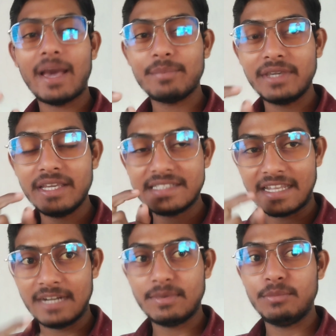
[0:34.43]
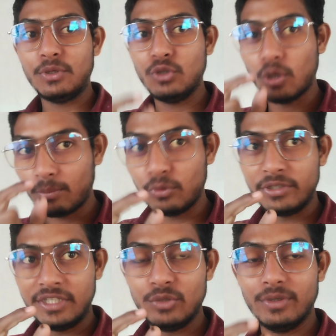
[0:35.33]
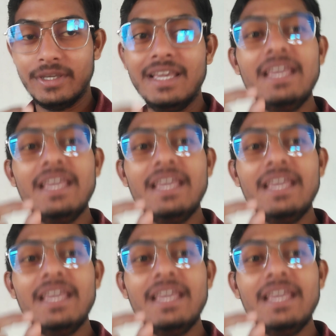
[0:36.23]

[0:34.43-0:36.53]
आपके चैनल पर वीडियो अपलोड किए हुए